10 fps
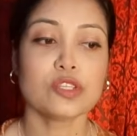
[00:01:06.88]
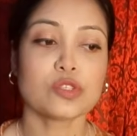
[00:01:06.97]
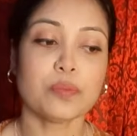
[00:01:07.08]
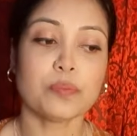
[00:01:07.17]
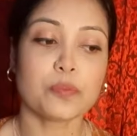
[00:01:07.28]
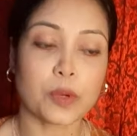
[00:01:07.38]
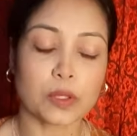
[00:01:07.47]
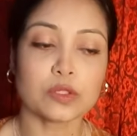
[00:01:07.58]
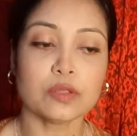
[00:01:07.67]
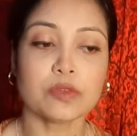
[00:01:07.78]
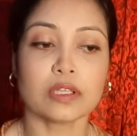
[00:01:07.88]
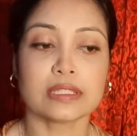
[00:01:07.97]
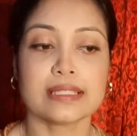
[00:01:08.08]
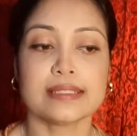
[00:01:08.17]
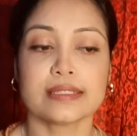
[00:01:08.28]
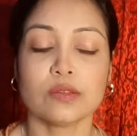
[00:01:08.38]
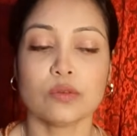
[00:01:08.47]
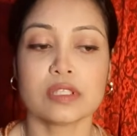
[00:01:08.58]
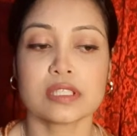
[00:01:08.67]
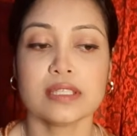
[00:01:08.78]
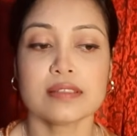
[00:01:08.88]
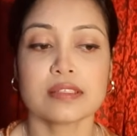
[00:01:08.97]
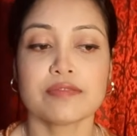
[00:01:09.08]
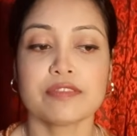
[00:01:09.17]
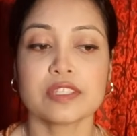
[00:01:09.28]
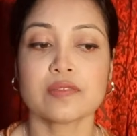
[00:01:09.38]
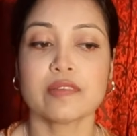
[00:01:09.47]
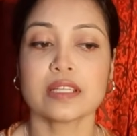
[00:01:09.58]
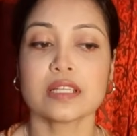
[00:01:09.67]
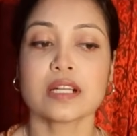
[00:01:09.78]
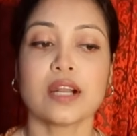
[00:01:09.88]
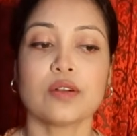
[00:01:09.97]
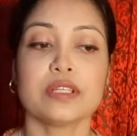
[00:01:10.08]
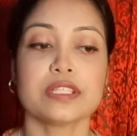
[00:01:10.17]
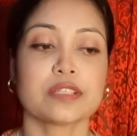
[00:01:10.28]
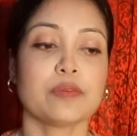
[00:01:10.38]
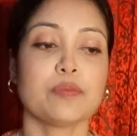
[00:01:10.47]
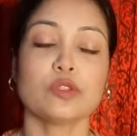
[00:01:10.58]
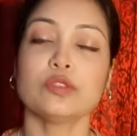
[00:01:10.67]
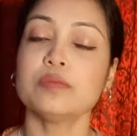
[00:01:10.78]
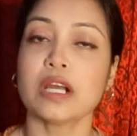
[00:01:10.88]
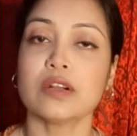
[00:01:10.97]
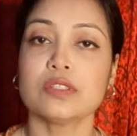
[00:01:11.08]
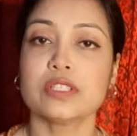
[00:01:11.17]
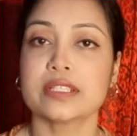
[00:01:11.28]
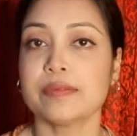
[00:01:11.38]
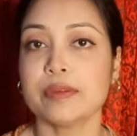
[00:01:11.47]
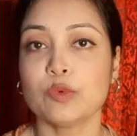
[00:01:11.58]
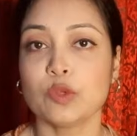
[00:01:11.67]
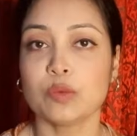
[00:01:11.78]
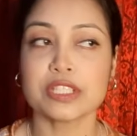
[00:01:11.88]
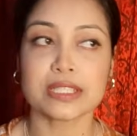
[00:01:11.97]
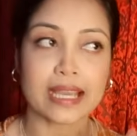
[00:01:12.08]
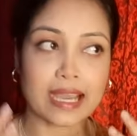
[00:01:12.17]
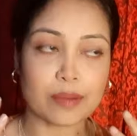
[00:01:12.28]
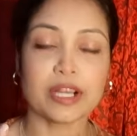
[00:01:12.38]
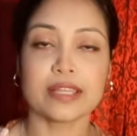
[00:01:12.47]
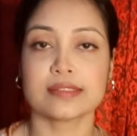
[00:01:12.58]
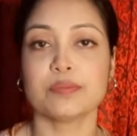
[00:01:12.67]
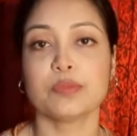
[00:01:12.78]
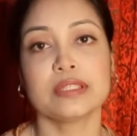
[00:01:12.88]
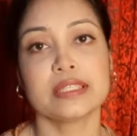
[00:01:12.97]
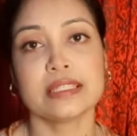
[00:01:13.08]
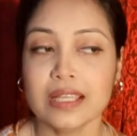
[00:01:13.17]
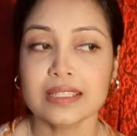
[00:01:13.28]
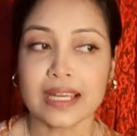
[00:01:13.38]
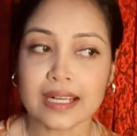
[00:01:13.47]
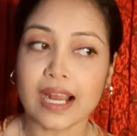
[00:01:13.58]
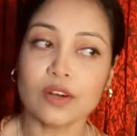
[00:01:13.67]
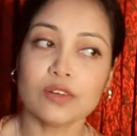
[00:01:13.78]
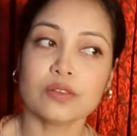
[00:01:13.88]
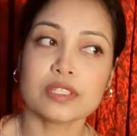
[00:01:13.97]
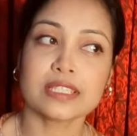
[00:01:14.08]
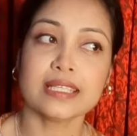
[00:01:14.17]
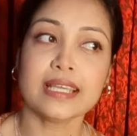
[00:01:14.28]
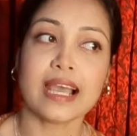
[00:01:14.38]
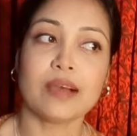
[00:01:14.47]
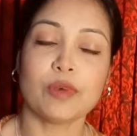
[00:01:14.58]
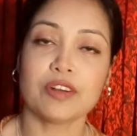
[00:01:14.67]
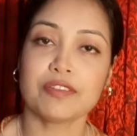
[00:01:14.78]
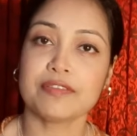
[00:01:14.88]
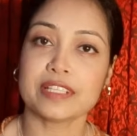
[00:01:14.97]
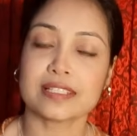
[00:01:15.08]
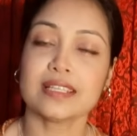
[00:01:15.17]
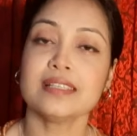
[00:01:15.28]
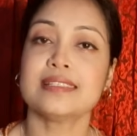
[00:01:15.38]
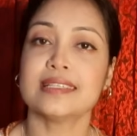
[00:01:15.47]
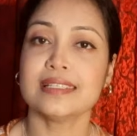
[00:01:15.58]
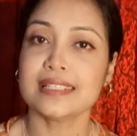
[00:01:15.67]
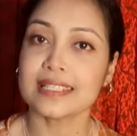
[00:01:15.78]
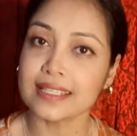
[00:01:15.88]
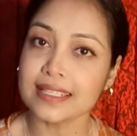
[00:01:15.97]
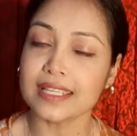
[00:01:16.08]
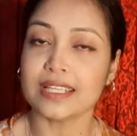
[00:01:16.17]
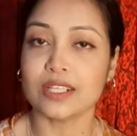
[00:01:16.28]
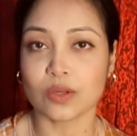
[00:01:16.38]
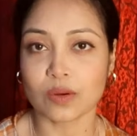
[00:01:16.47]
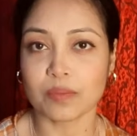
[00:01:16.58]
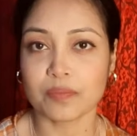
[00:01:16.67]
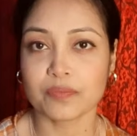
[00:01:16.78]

সো প্রথম কথা যেটা হচ্ছে যে ফেস ফ্যাটের কারণ হিসেবে প্রথম কারণ যেটা আমি বলবো যেটা আমার এক্সাম্পল দিয়ে দিলাম তার কারণ হচ্ছে আমার ফেসটা জেনেটিক্যালি এরকম